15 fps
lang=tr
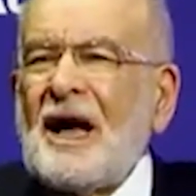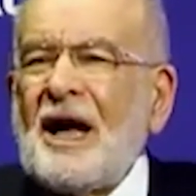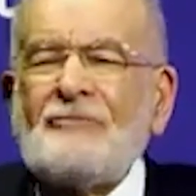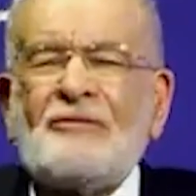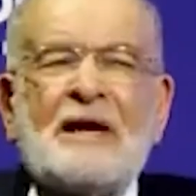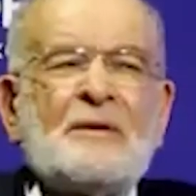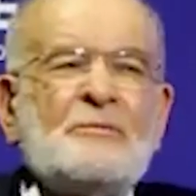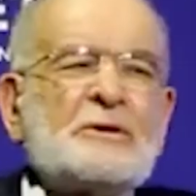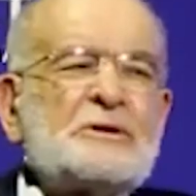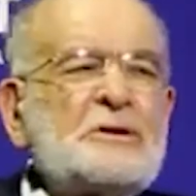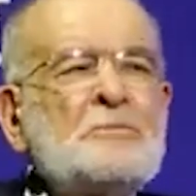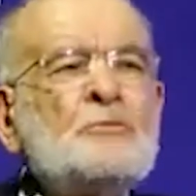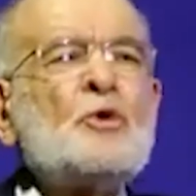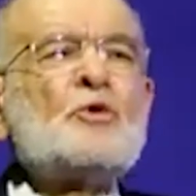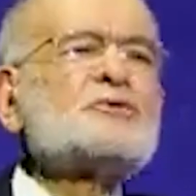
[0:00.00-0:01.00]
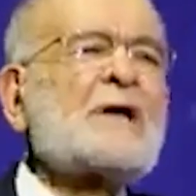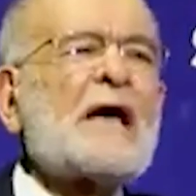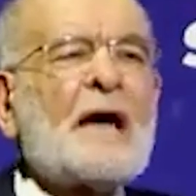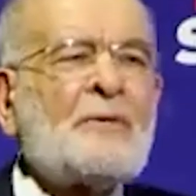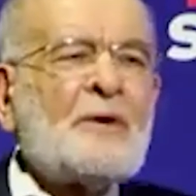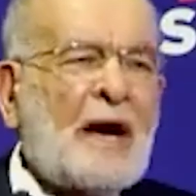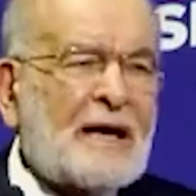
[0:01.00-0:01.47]
efendim biz şimdi
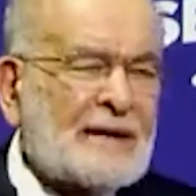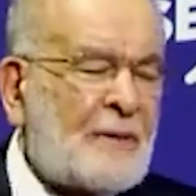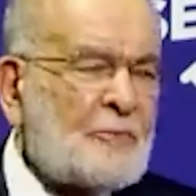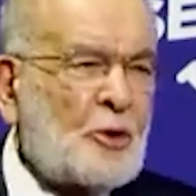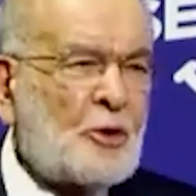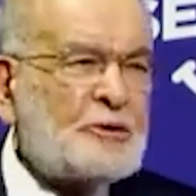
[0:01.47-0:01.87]
uzaya bir adam